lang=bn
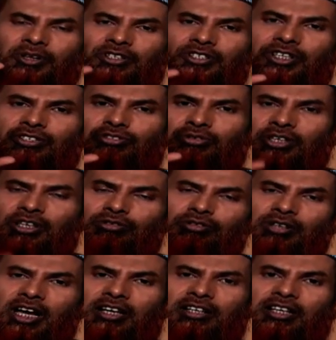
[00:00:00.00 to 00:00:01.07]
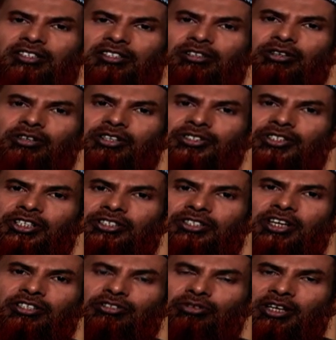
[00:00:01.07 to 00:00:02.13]
আরবে যে যুগে কোরআন নাজিল
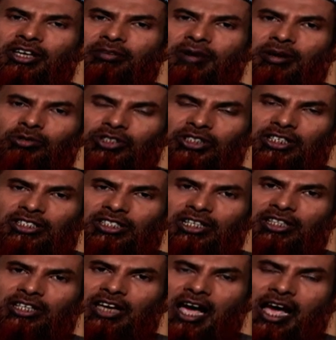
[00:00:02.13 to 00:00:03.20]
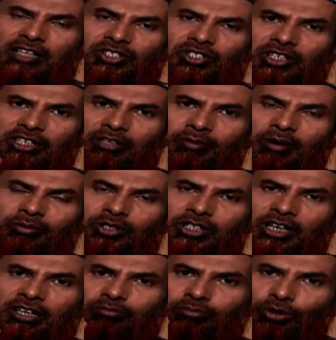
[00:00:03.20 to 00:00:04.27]
হয়েছে সেই যুগের ব্যবসার চাইতে আজকের
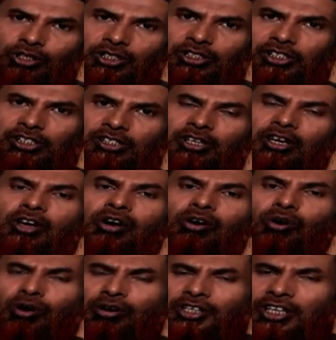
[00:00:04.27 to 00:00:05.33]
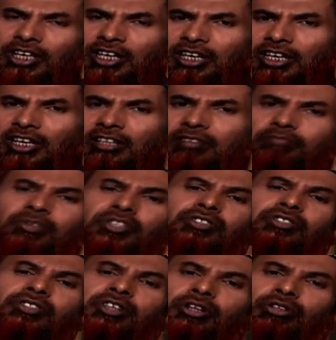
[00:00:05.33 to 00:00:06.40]
ব্যবসার পরিধি অনেক
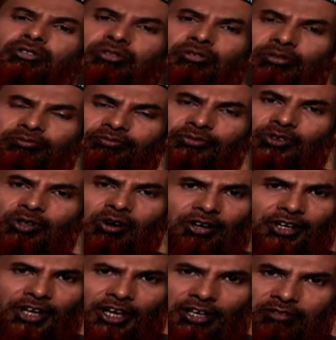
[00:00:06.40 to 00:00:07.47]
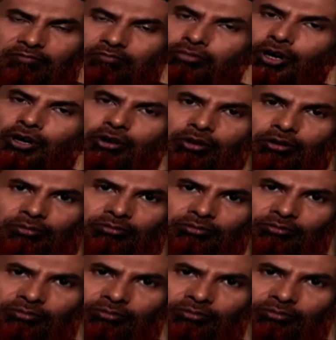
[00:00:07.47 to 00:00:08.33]
বিস্তৃত অনেক বড়